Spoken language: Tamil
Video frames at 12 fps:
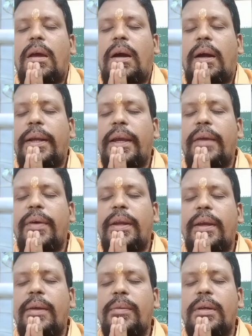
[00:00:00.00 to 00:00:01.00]

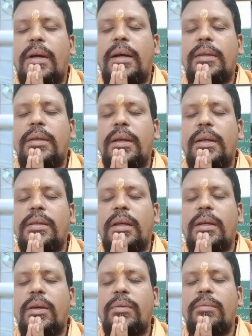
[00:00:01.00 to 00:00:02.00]
அனைவரையும் காத்து
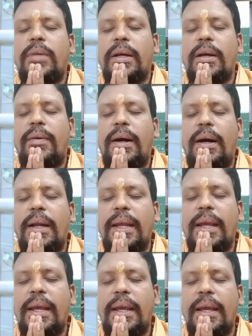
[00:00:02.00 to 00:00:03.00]
ரசிக்கணும் பகவானே